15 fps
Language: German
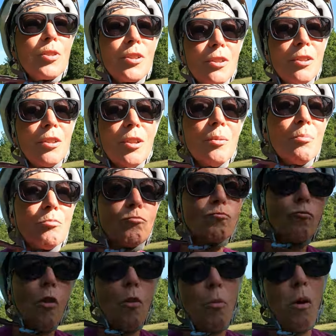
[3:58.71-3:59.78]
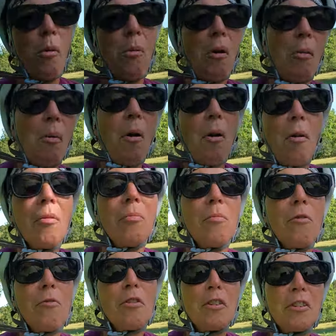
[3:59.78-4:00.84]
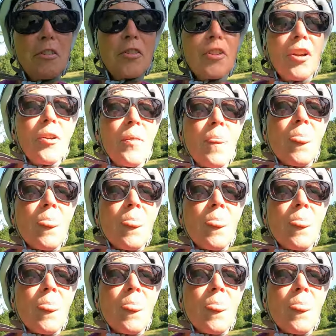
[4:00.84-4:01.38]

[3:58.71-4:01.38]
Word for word: bisschen äh, äh, äh, muffelig.